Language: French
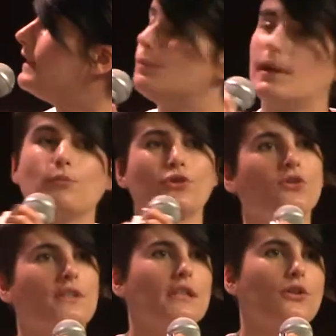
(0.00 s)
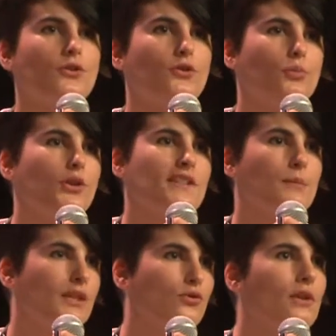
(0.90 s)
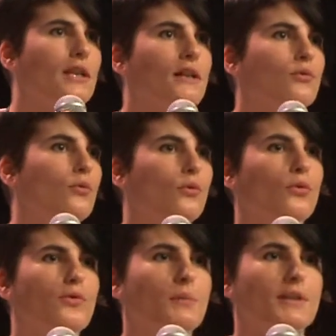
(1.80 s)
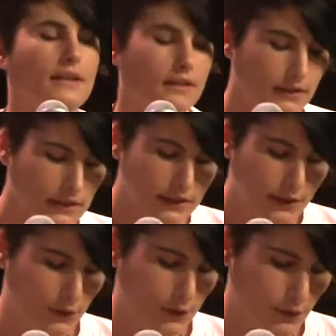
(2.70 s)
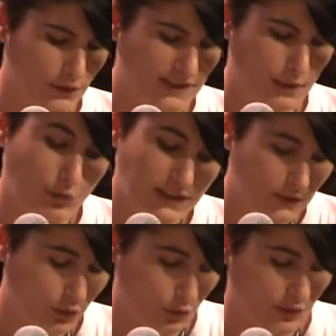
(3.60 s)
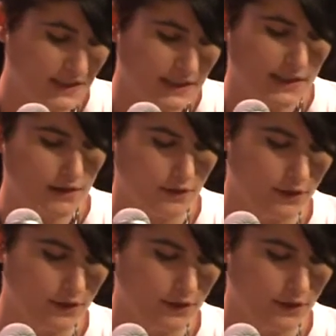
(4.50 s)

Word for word: il n'est pas mentionné que ce bot est masculin ou, féminin. c'est peut-être aussi